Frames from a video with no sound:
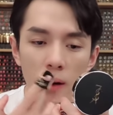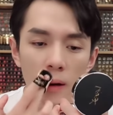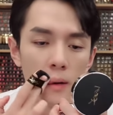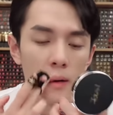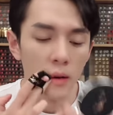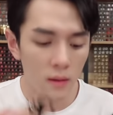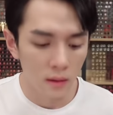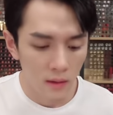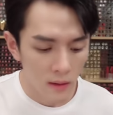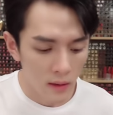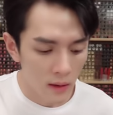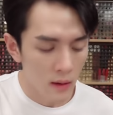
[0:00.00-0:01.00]
糖番
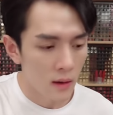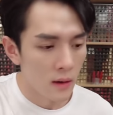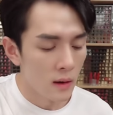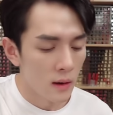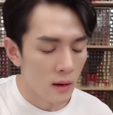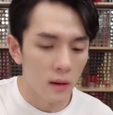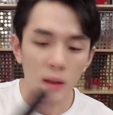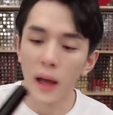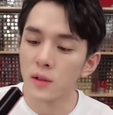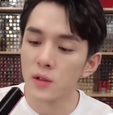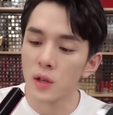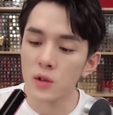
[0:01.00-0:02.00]
茄，
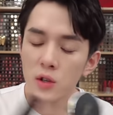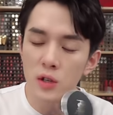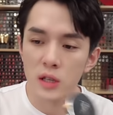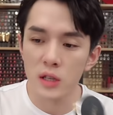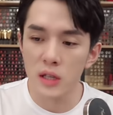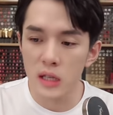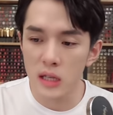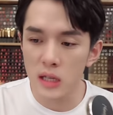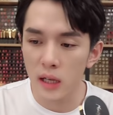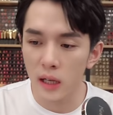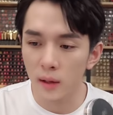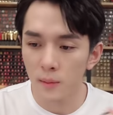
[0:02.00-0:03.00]
来，这只是七
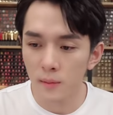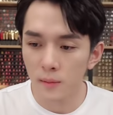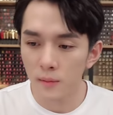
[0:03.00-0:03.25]
四零。